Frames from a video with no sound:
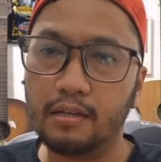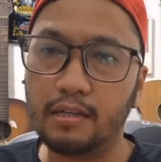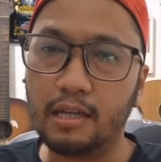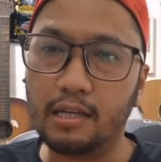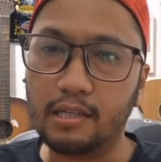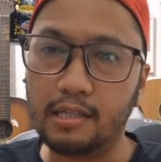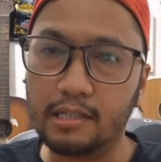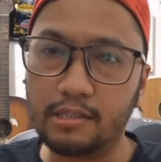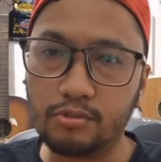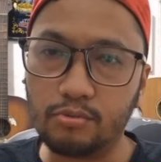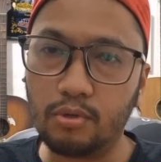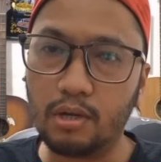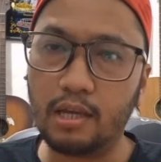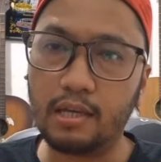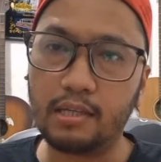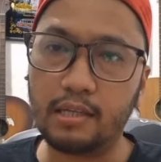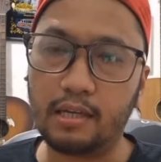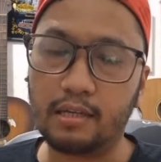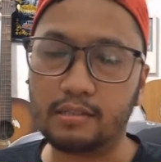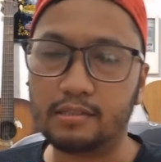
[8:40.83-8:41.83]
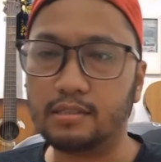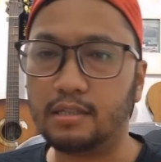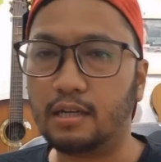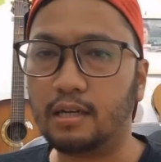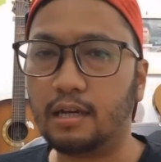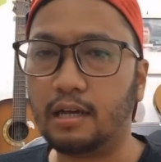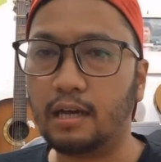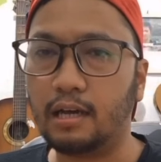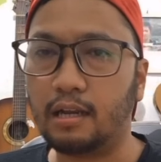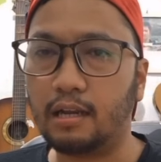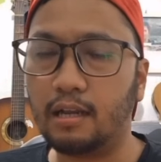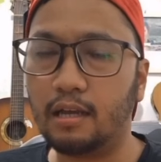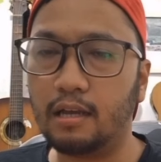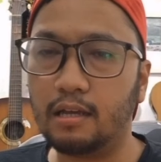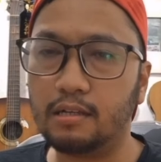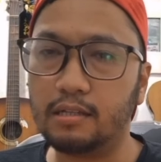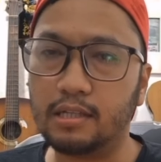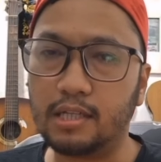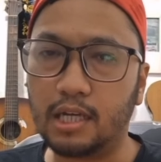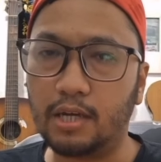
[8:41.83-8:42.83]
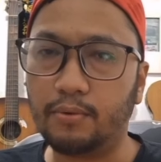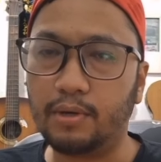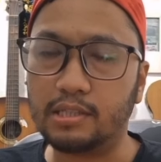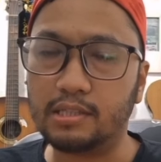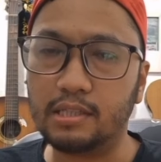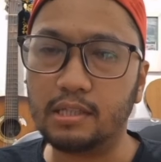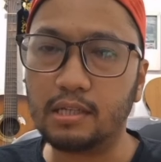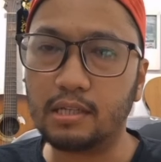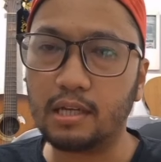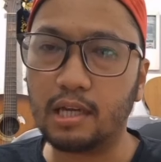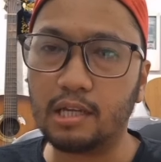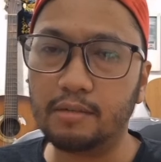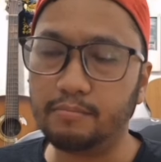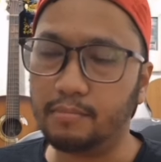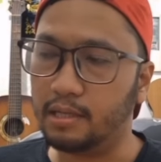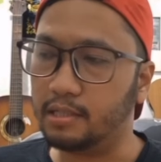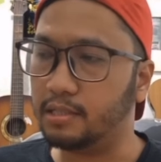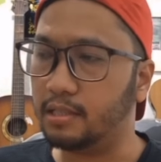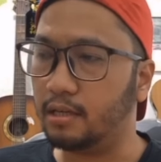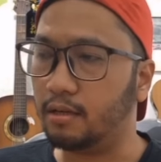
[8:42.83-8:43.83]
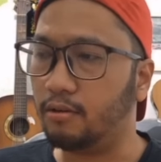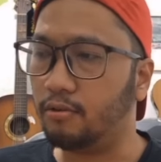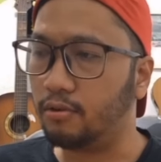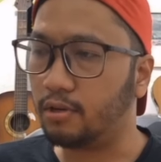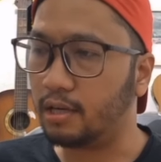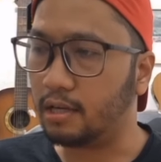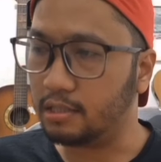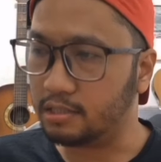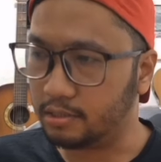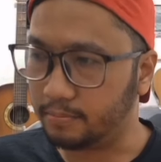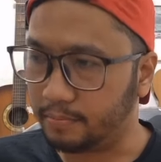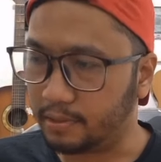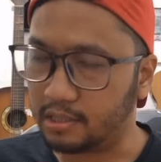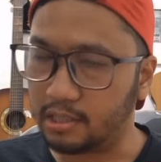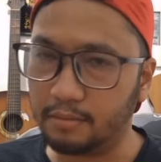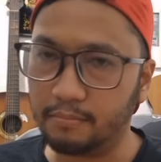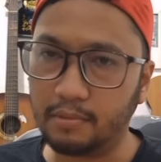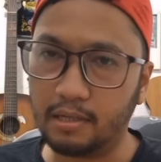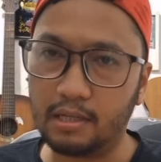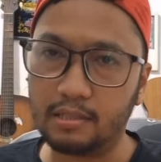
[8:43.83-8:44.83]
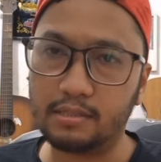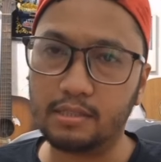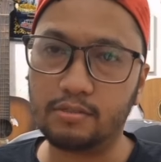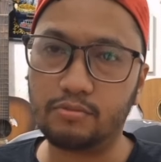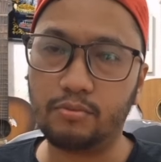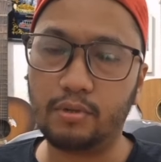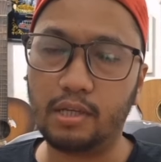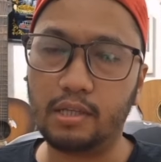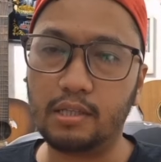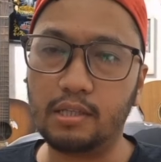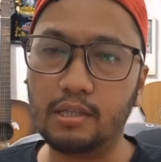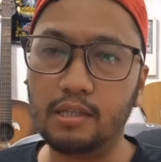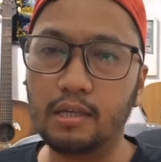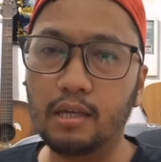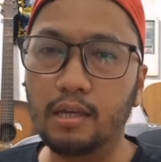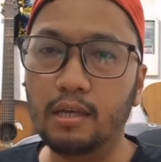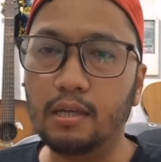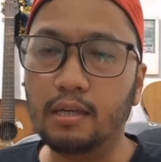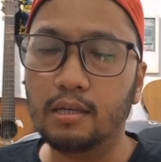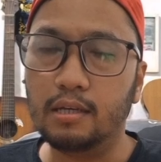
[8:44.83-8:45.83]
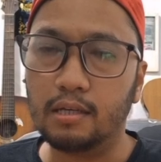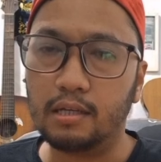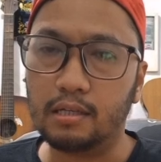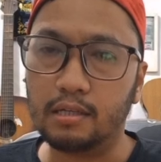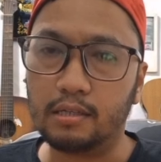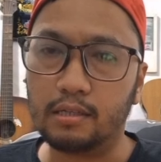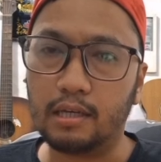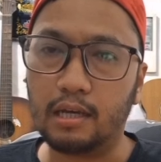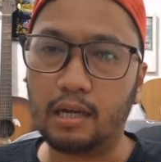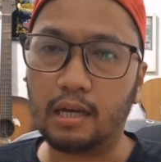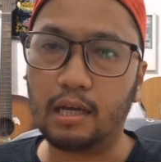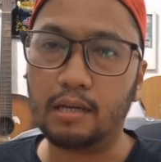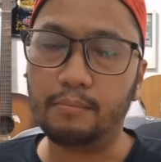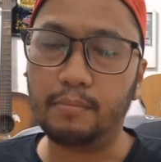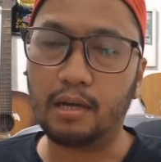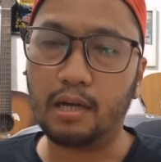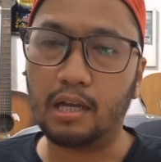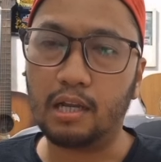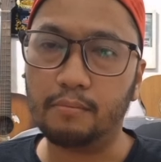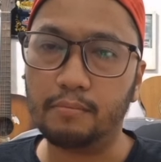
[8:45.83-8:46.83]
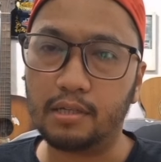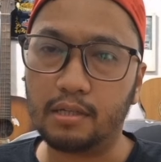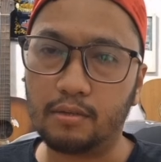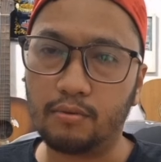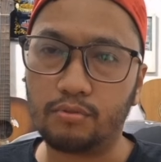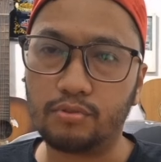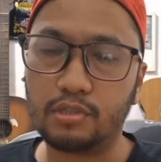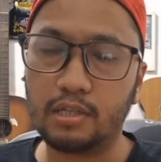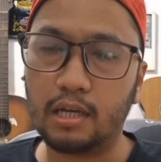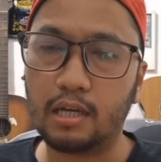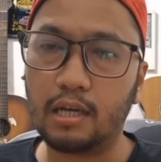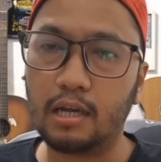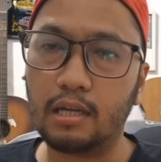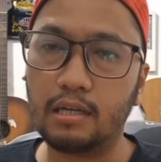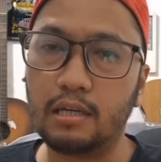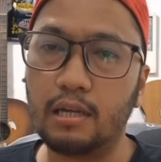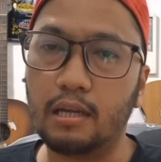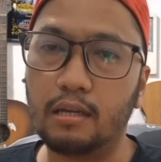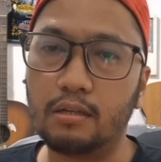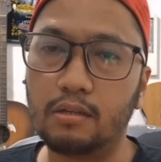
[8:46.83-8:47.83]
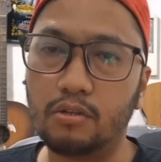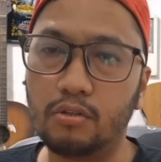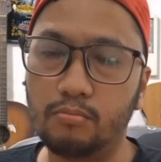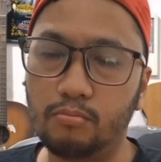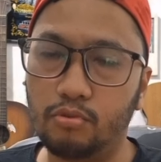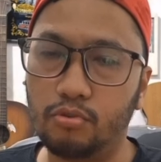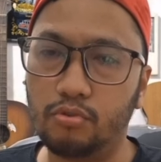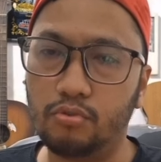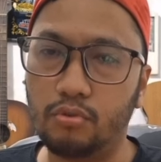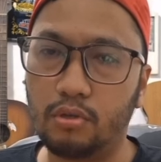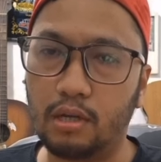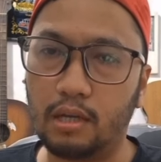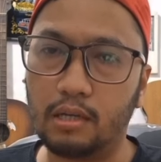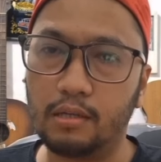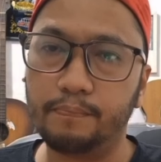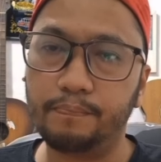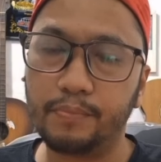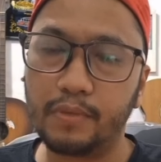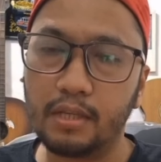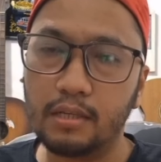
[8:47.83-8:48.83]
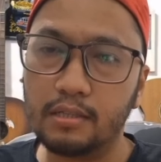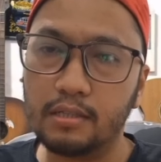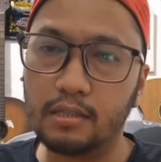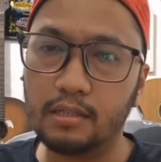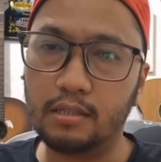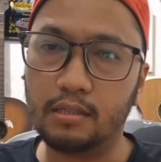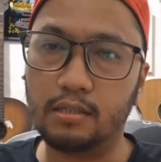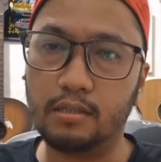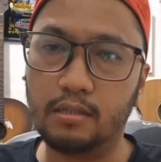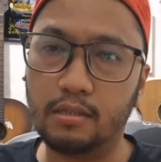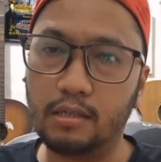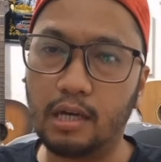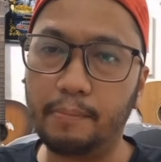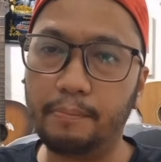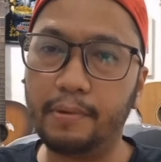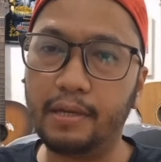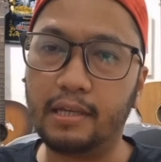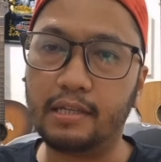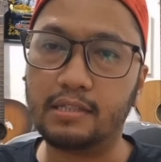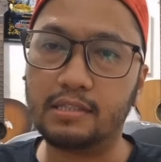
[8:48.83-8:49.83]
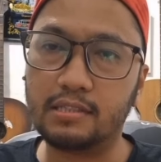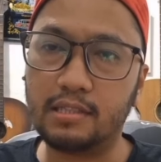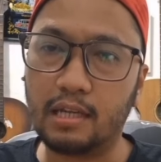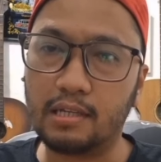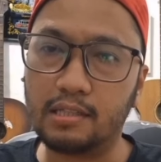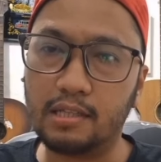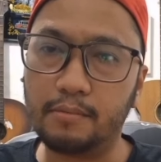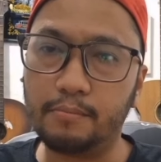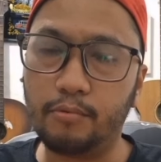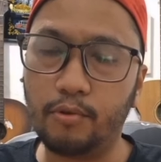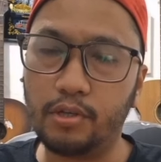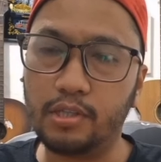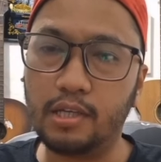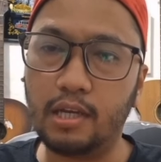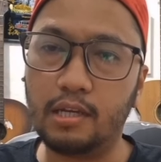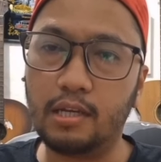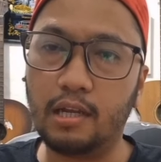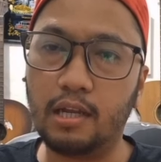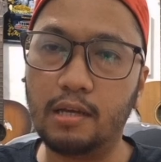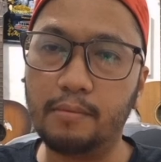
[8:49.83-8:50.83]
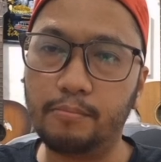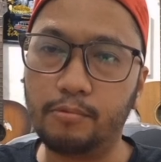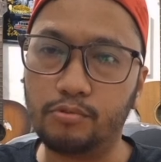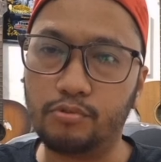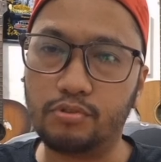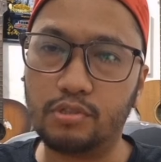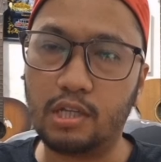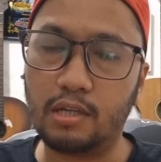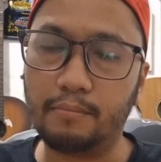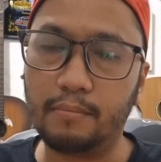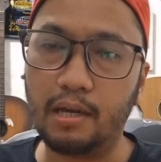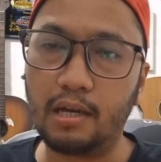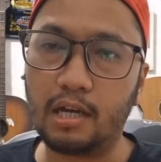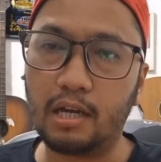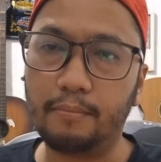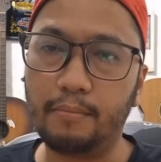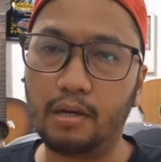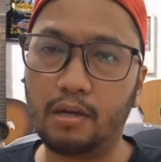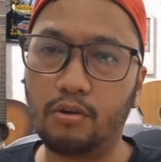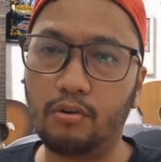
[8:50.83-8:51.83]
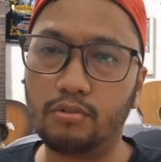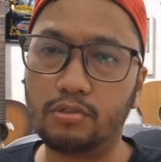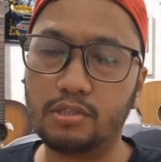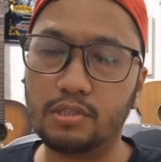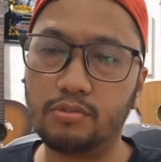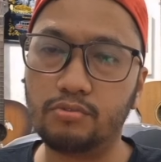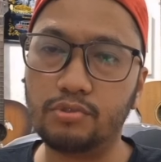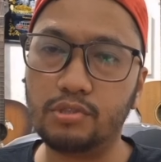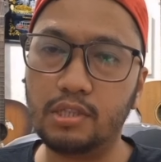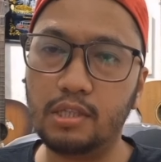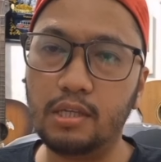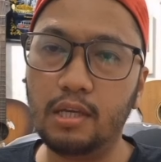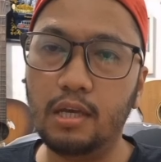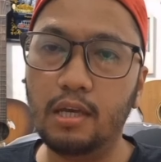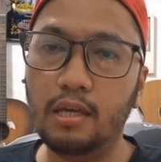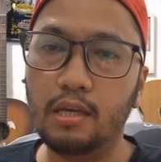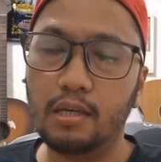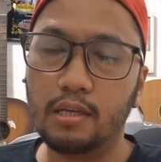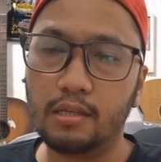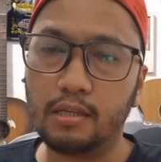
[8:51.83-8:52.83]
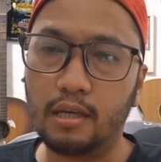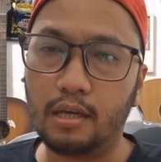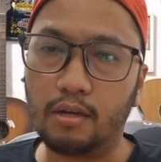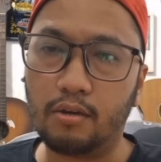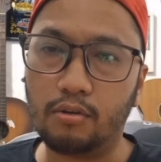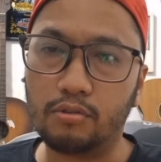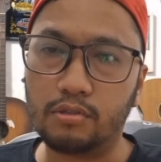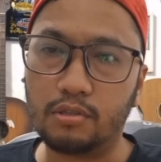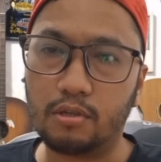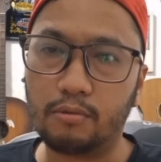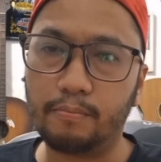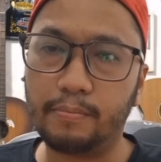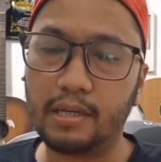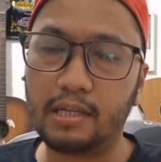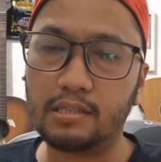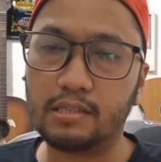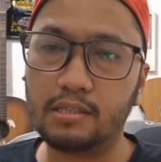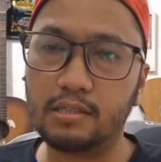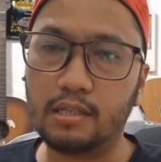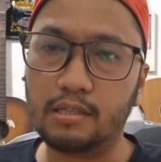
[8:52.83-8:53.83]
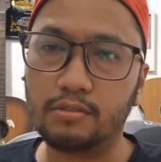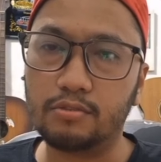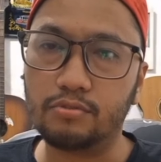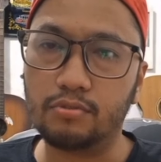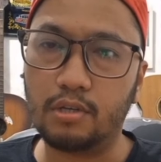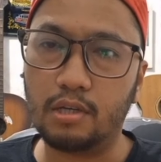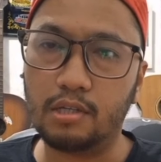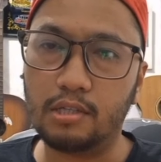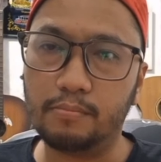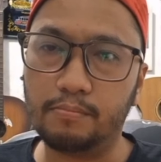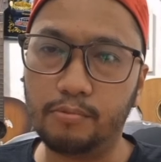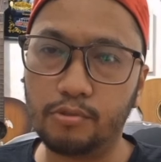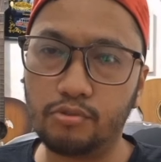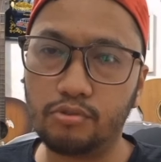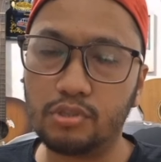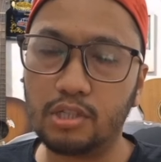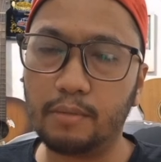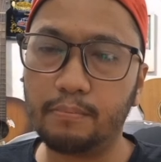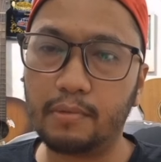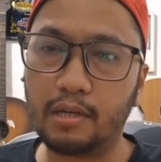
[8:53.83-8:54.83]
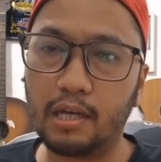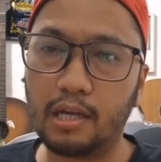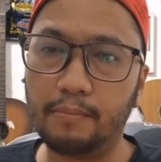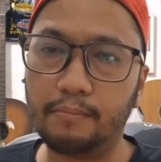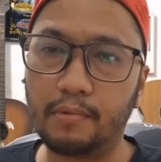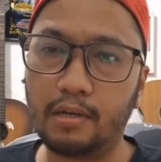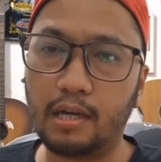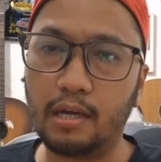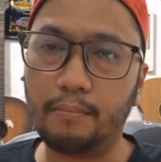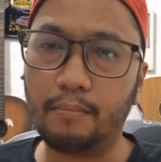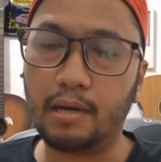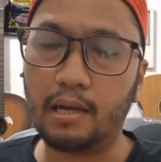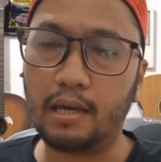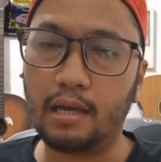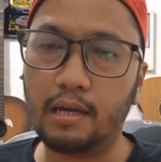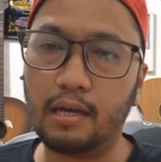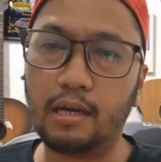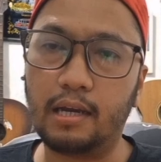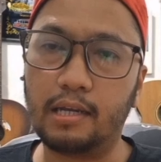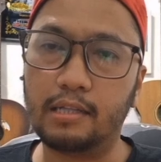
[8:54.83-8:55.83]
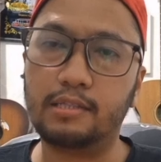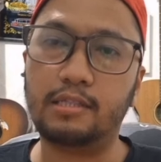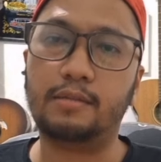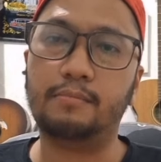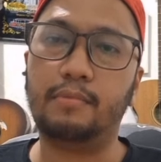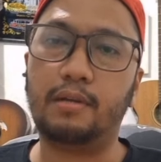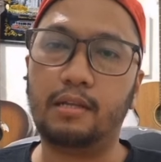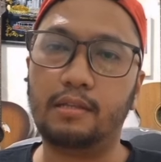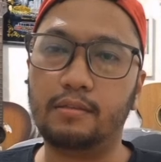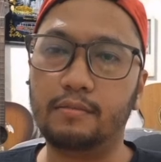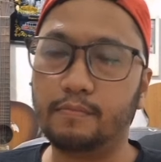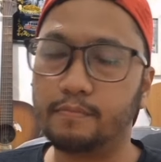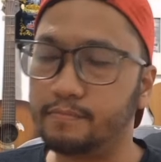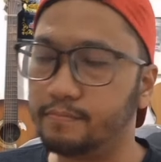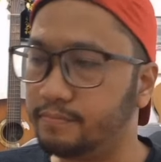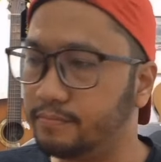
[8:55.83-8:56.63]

Dan itulah yang sekarang dikhawatirkan banyak orang seperti mahasiswa ini e, akan mengalami kerusakan dan kemunduran. E, apa ya starting pointnya adalah putusan Mahkamah Konstitusi yang kontroversi dan sudah diputus MKMK -MK melanggar etik berat.